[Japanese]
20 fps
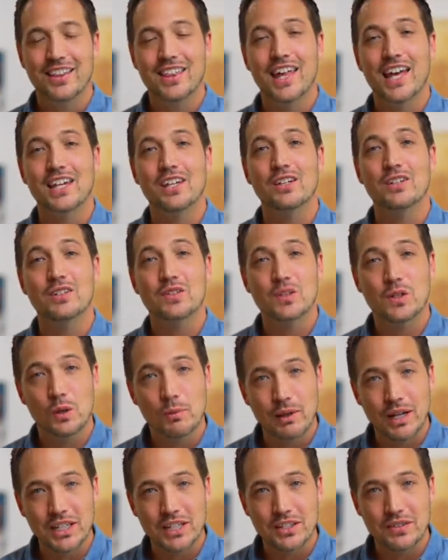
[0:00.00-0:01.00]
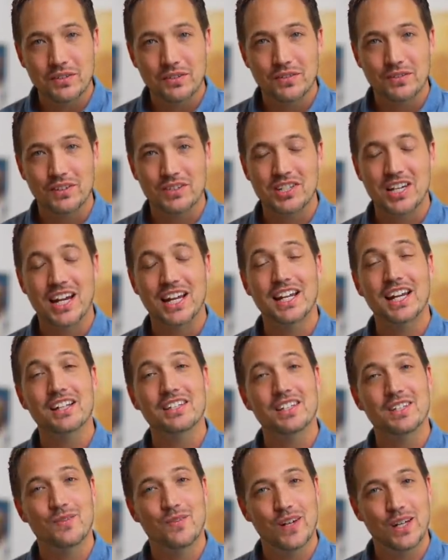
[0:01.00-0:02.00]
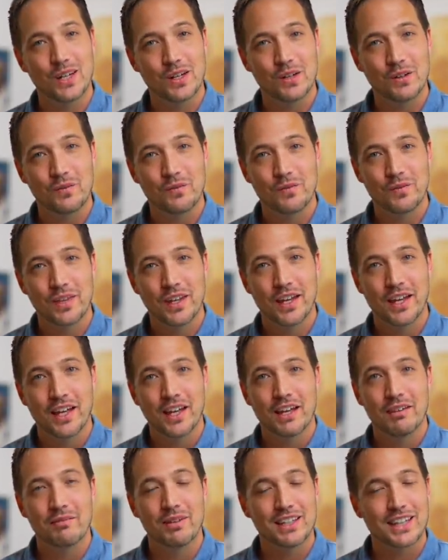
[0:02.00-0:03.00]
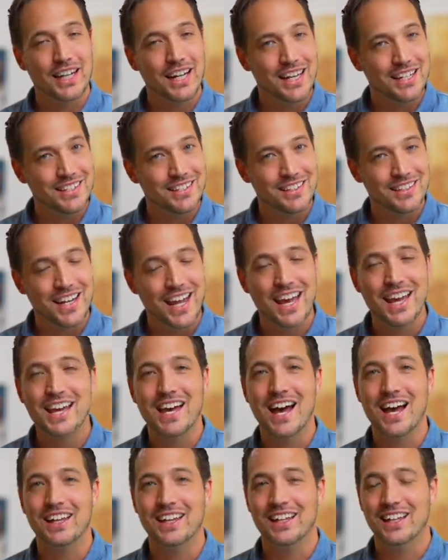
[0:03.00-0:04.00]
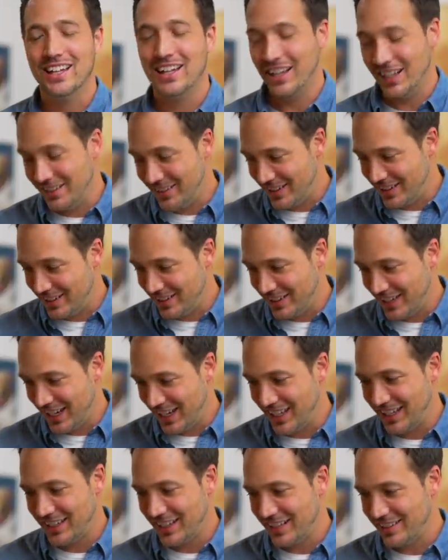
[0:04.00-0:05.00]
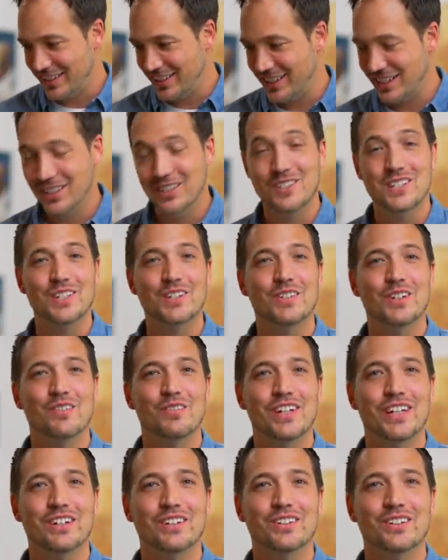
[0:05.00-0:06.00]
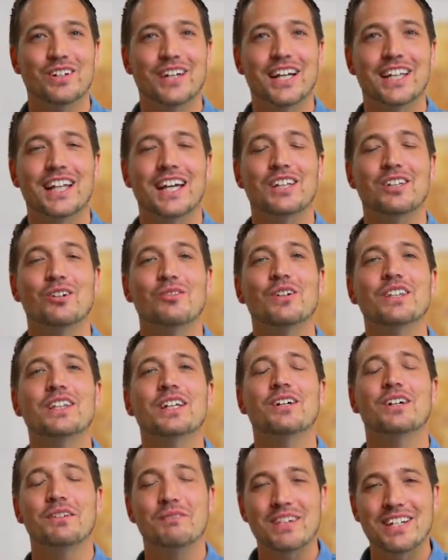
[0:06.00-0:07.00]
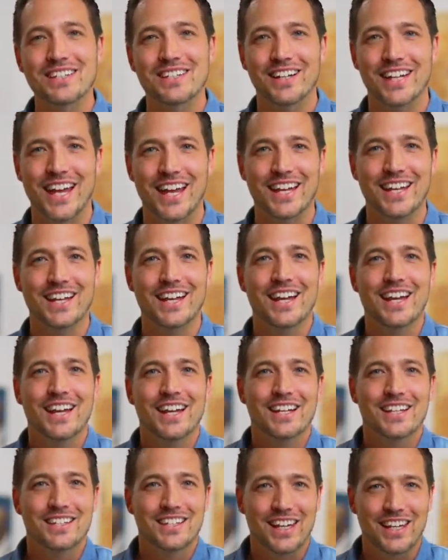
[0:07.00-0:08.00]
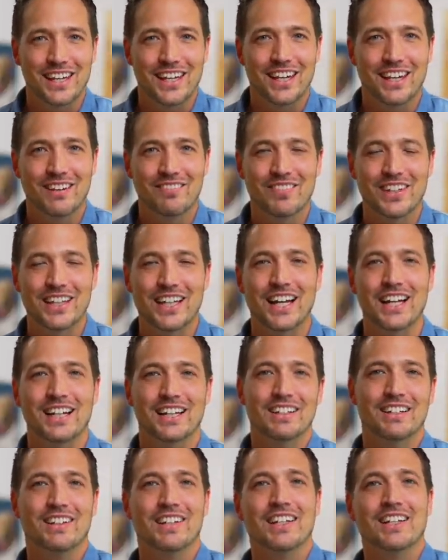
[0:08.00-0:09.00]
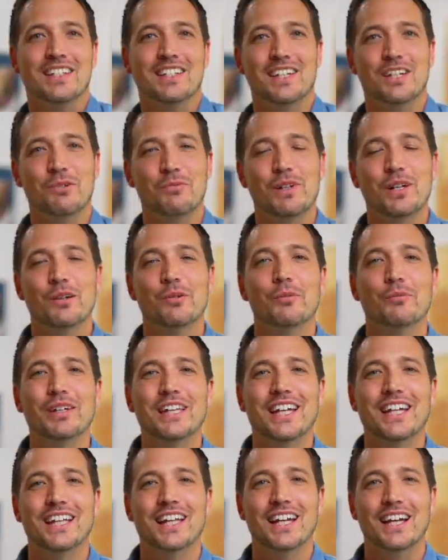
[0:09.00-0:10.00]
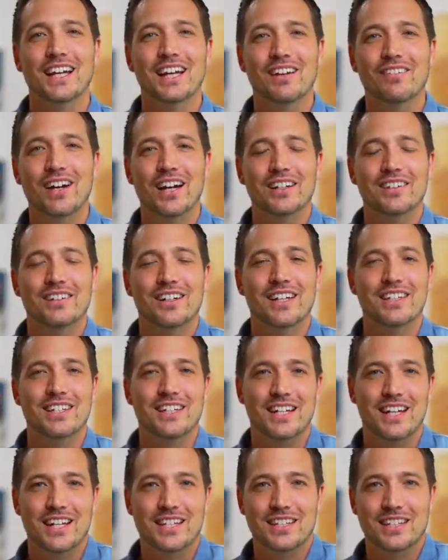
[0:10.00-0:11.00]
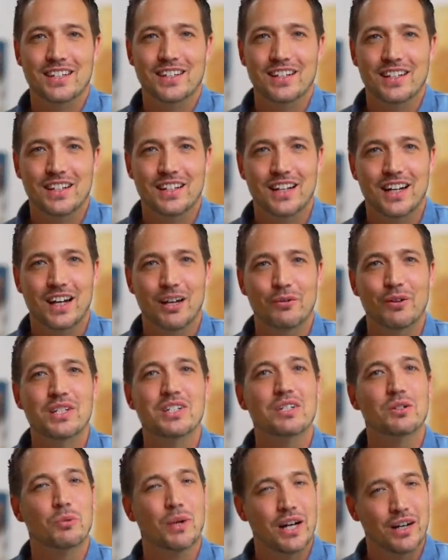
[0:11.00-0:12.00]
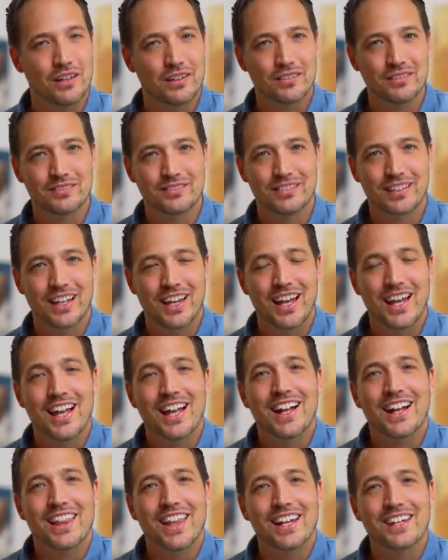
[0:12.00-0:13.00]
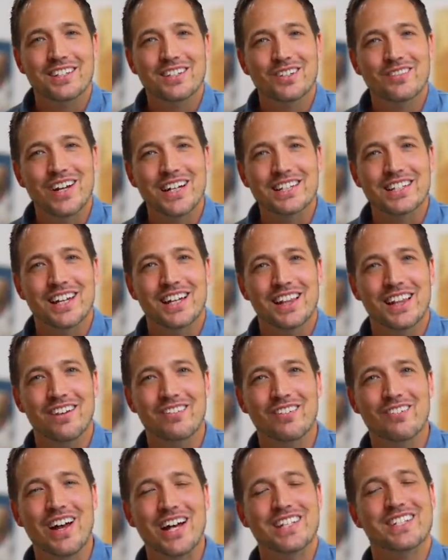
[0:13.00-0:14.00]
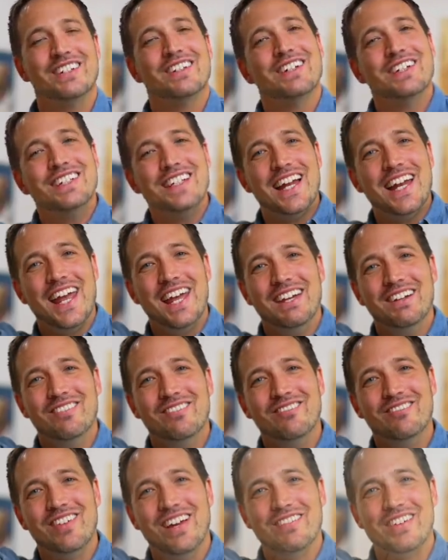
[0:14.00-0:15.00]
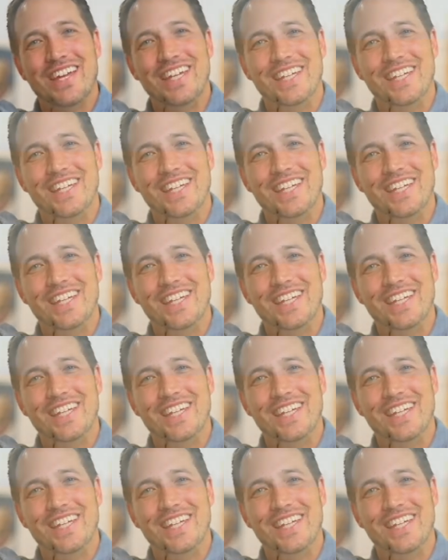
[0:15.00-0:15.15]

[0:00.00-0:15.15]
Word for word: Thank you so much for checking out this video. また来週ね、あのね、楽しい YouTube のビデオを届けたいと思っておりますので、ぜひ、また次のビデオも見ていただければ嬉しいです。I wish you well. Thank you so much. Love you much. じゃあね。バイバ